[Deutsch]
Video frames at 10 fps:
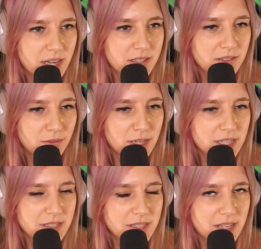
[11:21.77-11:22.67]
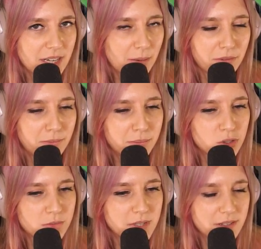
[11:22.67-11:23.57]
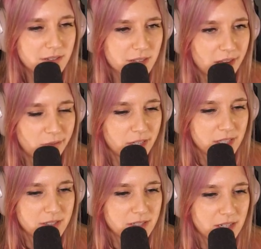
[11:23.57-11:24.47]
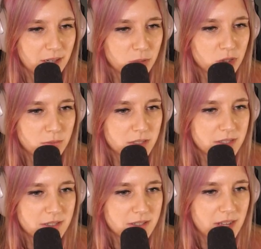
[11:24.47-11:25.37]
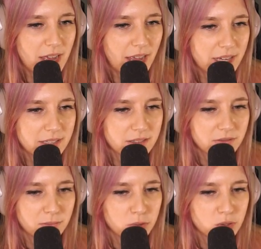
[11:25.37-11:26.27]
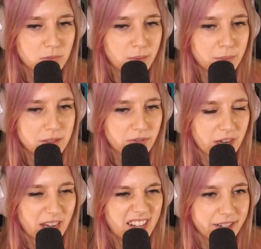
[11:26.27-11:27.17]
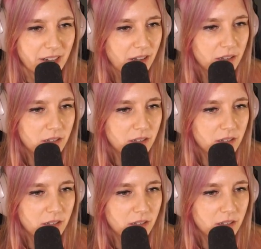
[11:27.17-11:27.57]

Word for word: das ein Fantasieding, aber bestimmt ist es kein Fantasieding. Bestimmt ist es sehr echt. Bestimmt gibt es Verkalker.